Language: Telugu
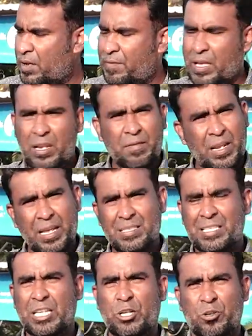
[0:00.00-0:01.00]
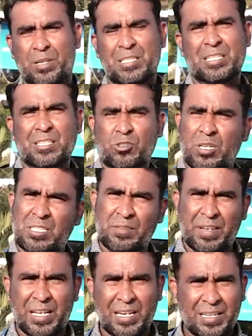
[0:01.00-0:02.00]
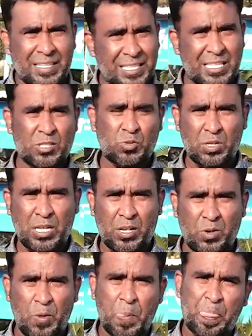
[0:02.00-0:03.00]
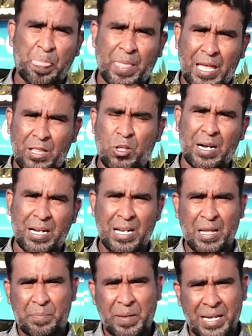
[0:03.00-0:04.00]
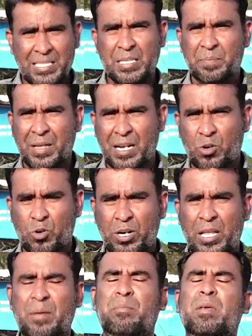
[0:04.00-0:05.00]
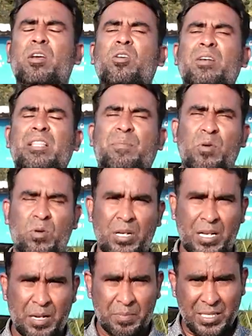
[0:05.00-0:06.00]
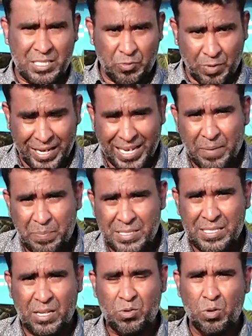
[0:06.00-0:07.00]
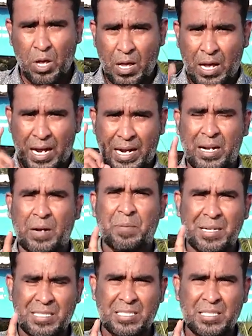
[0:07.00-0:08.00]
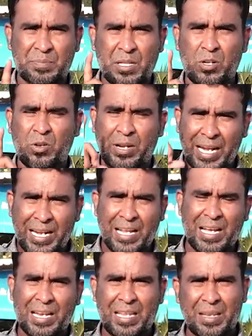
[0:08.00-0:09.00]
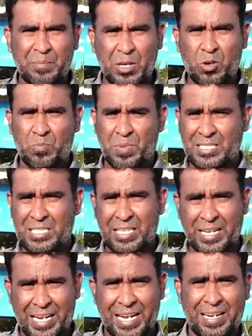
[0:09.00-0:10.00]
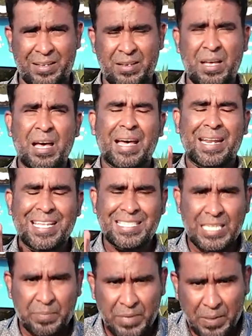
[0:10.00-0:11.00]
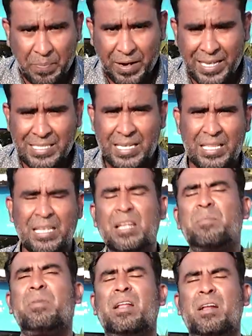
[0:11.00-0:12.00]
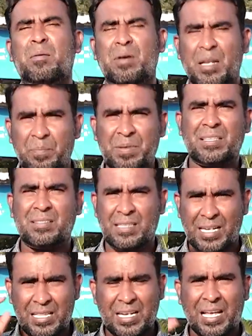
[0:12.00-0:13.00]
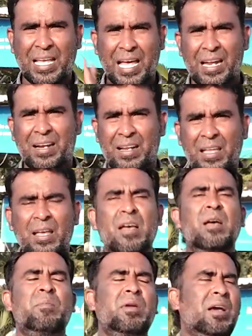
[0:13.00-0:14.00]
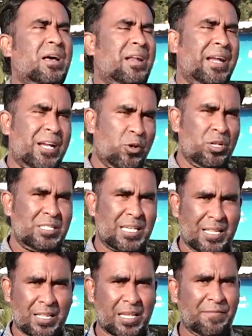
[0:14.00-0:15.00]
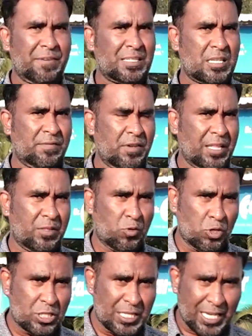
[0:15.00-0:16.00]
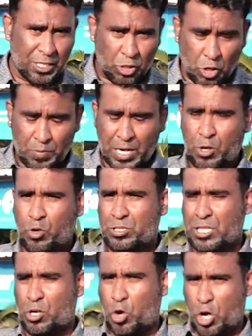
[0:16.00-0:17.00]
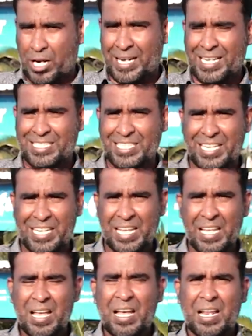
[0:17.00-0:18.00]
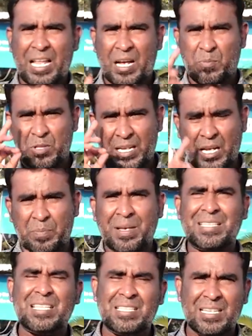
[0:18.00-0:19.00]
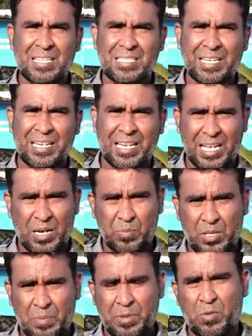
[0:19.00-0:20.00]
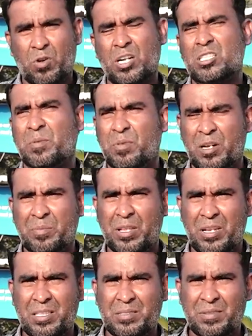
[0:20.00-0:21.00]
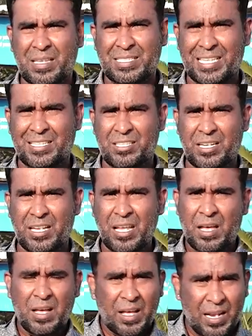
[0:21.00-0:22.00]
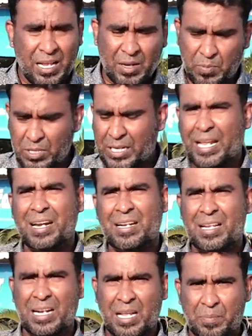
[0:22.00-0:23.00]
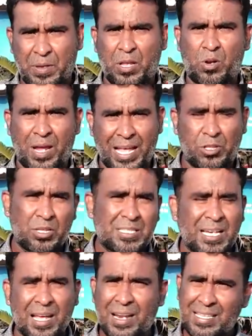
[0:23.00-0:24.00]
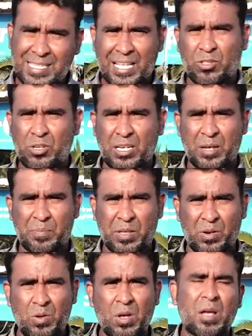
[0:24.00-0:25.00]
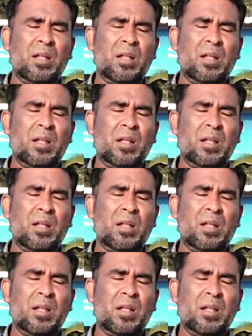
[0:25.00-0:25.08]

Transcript: వేరే వేరే ఎగ్జిక్యూటివ్ ఇది చేసుకునేసి వెహికల్ తీసేసుకుంటారు ఎందుకంటే నా పేరు చెప్పారనుకోండి మీకు తప్పకుండా నేను మంచి వెహికల్ ఇప్పిస్తాను హండ్రెడ్ చెప్తాను రేట్ కానీ మీకు మంచి రేట్ రీజనబుల్ ప్రైస్ అనేది నేను బరాబర్ ఇప్పిస్తాను సార్ అది నా గ్యారంటీ మీకు ఆ రేట్ గురించి అందుకే ఫస్ట్ ఆఫ్ ఆల్ ఎందుకు వచ్చి నాతో నాకు ఒకసారి కాల్ అయినా చేయండి లేకపోతే నాకు మెసేజ్ అయినా చేయండి లేకపోతే మీరు వాట్సాప్లోనా మీరు సెండ్ చేయండి లేకపోతే డైరెక్ట్గా నా పేరు యాంతోనీ చార్లస్ యాంతోనీ నా పేరు